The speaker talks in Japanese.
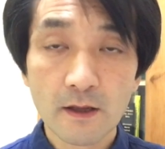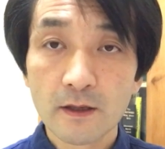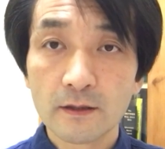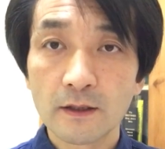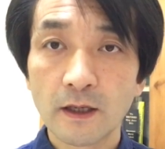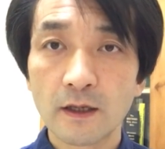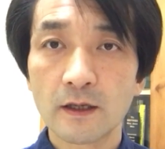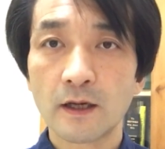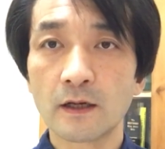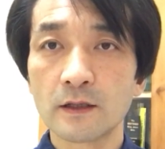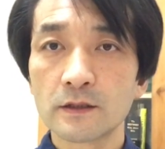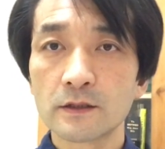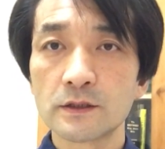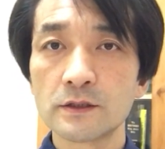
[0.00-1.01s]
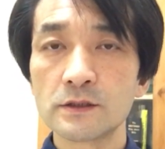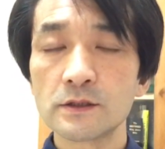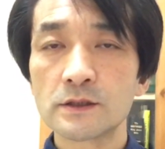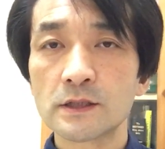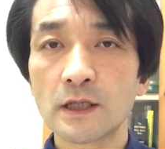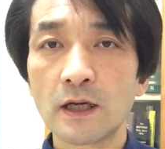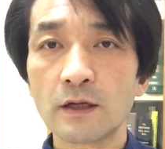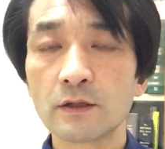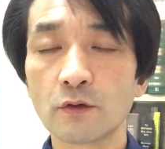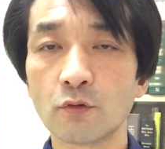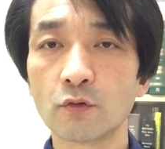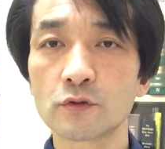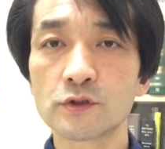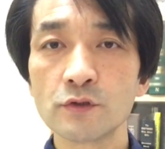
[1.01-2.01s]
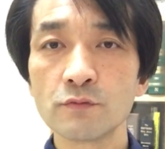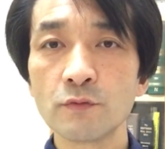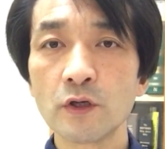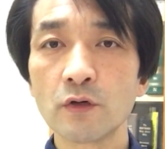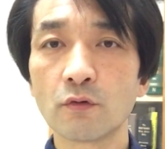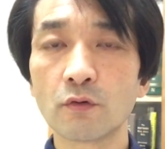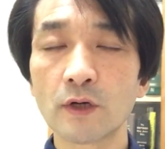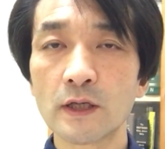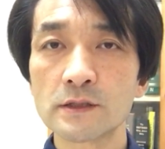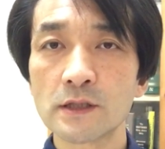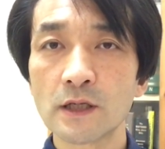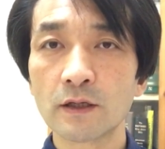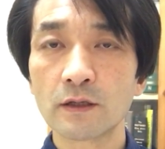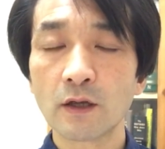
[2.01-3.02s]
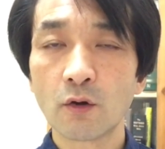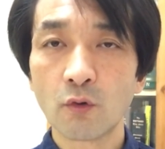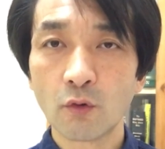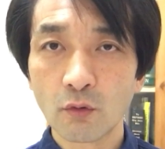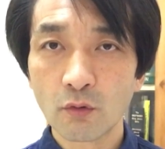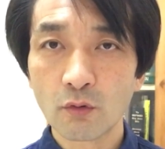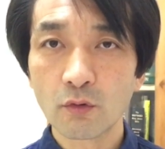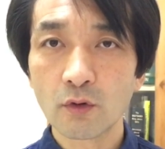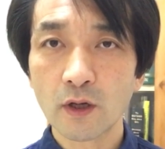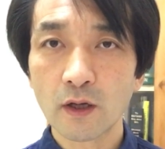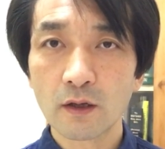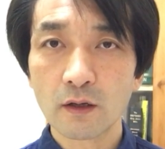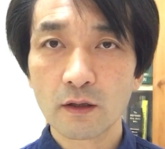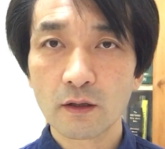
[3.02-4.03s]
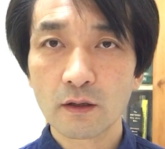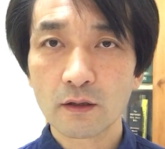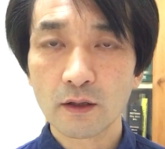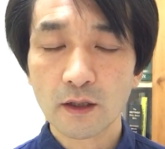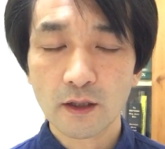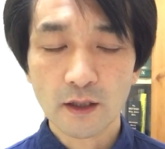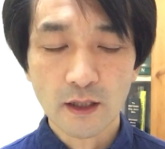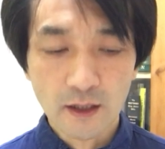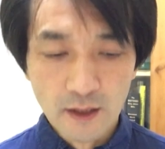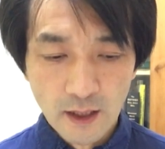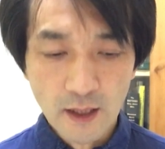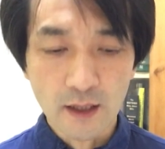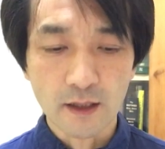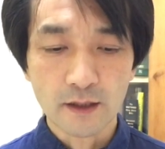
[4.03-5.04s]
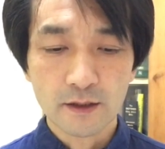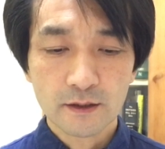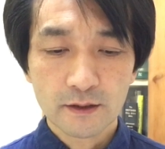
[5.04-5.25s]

だから傷つけられた方、罪を犯された方から